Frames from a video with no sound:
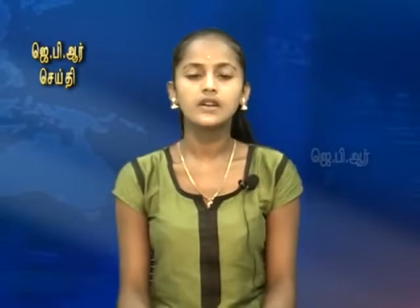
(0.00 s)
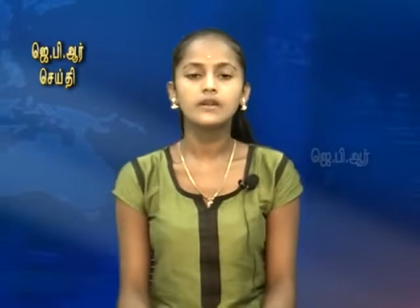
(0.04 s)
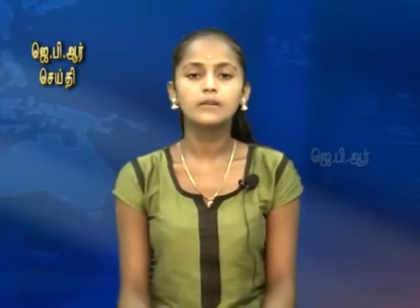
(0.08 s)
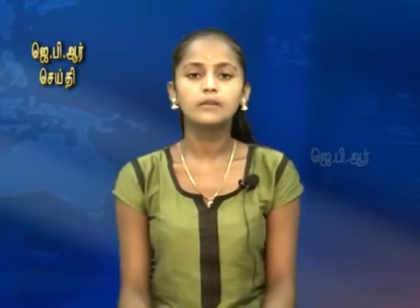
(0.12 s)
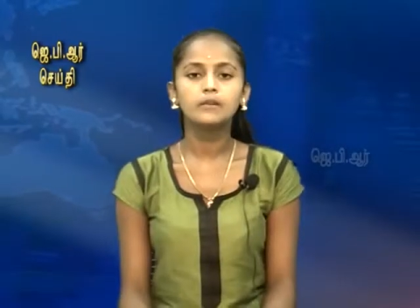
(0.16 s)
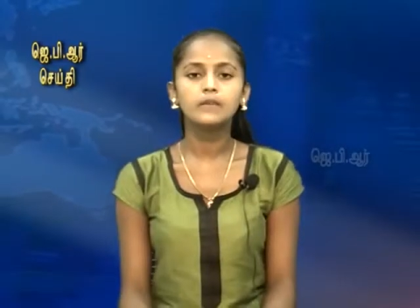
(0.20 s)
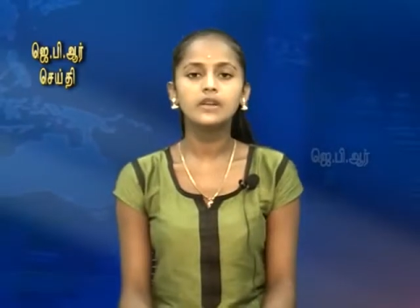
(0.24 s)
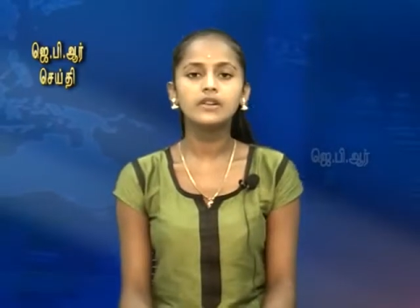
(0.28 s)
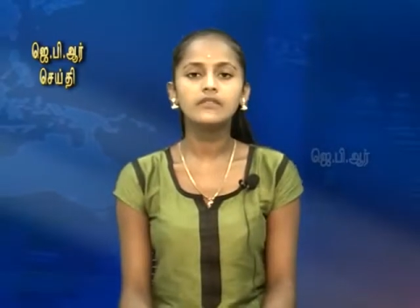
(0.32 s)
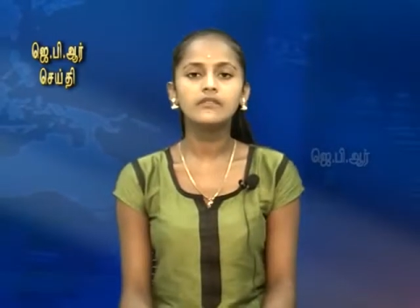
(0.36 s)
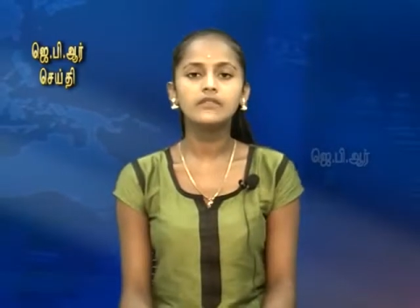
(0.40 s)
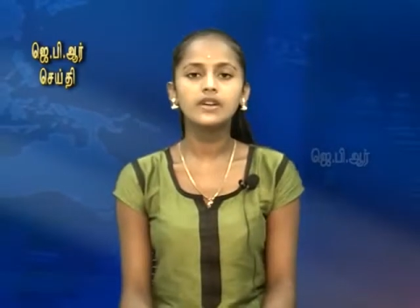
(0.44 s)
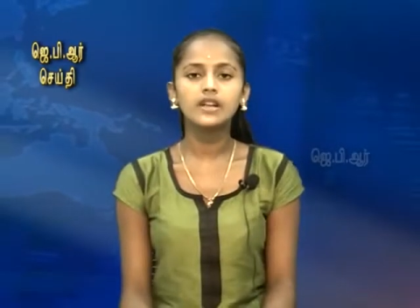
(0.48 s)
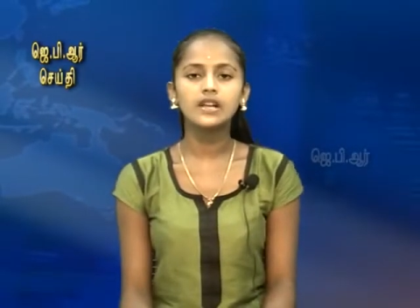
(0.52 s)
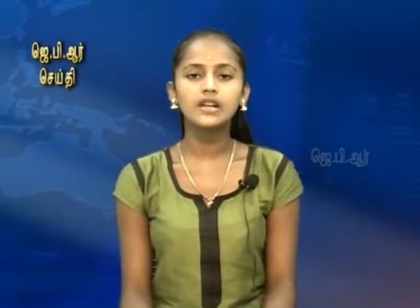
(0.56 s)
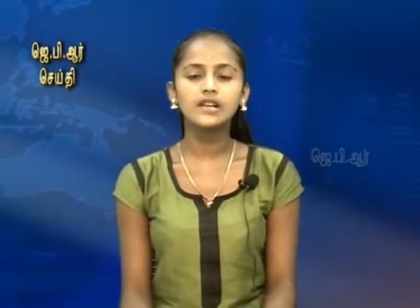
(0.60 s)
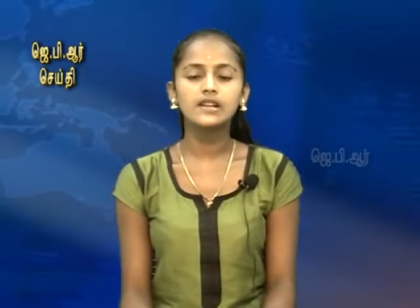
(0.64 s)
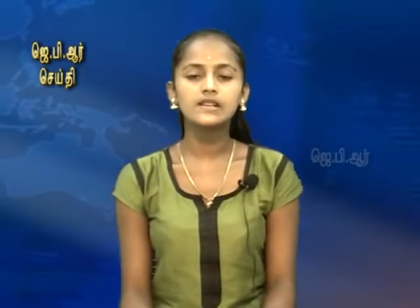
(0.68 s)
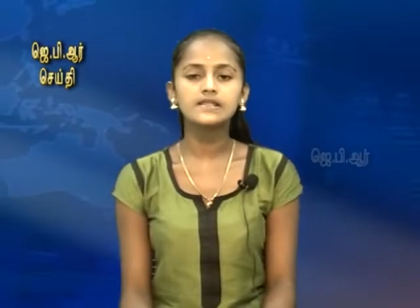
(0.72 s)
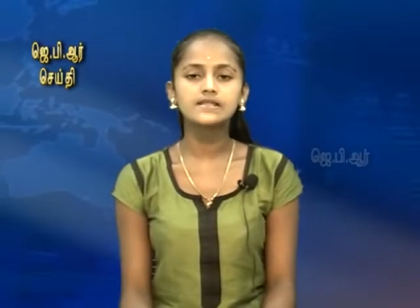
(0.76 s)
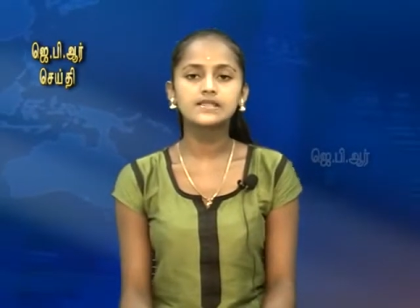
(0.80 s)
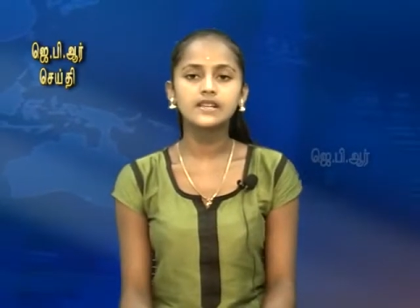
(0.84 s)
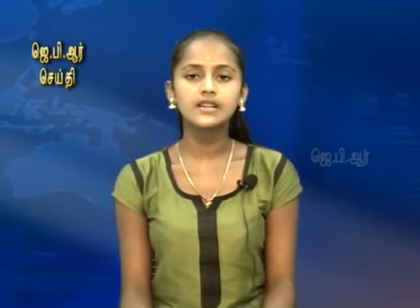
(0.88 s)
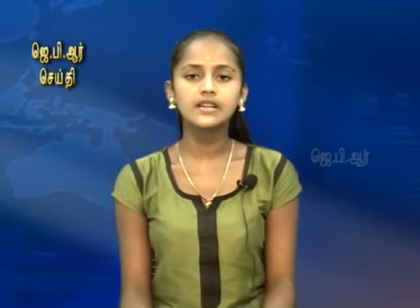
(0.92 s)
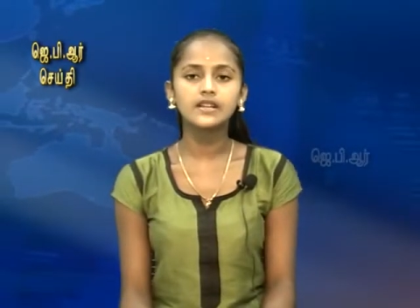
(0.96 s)

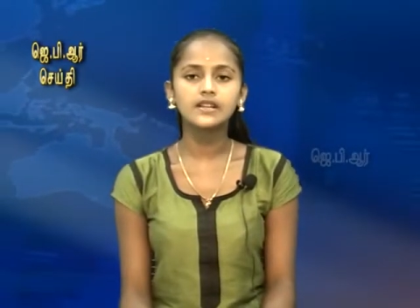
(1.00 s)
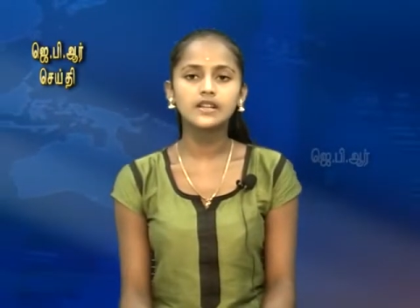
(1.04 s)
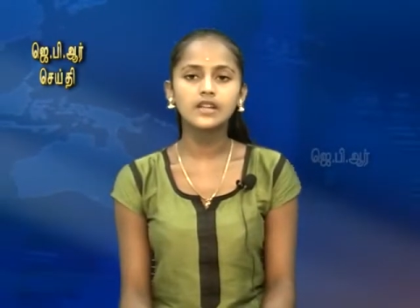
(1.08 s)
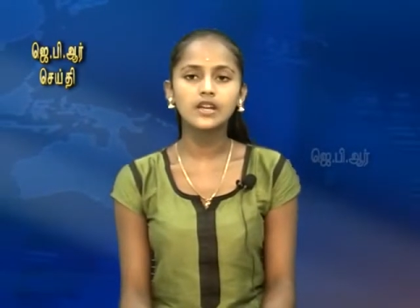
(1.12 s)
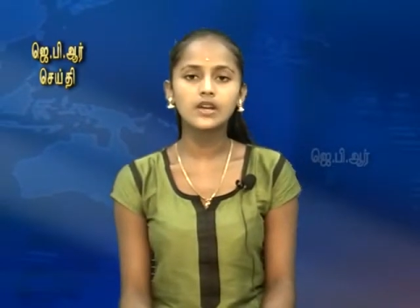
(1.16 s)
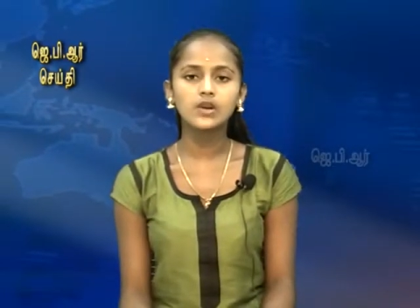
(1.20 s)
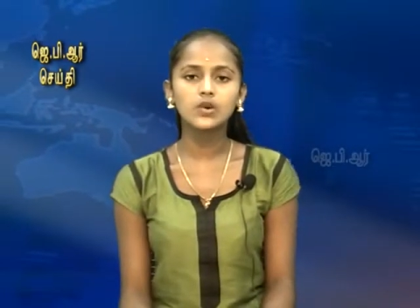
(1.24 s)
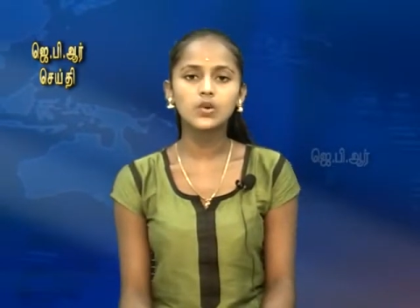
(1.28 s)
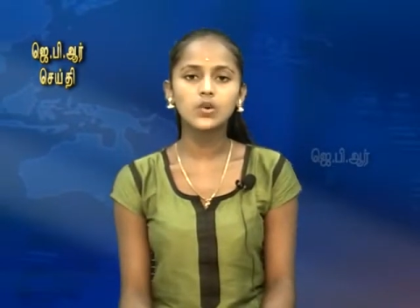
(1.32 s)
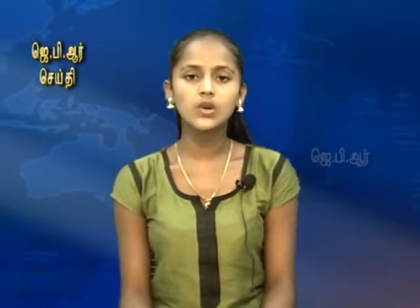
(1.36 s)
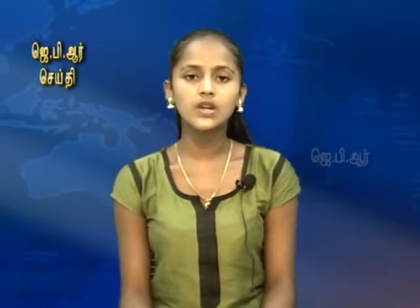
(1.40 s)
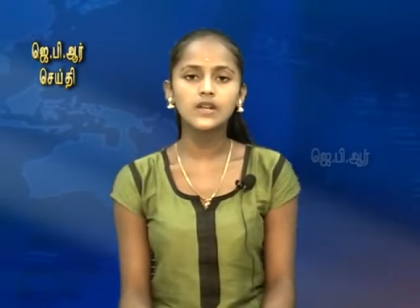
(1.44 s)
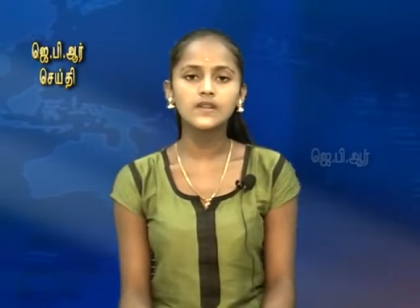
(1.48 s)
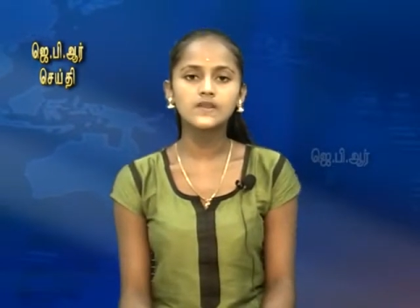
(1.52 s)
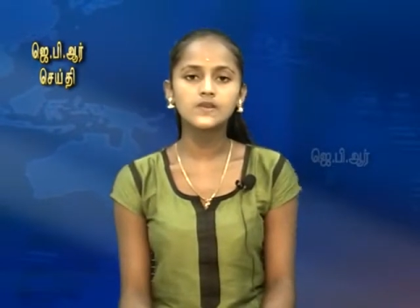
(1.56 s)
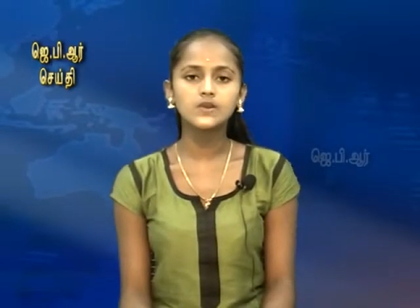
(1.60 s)
விண்வெளியில் செயற்கைக்கோளை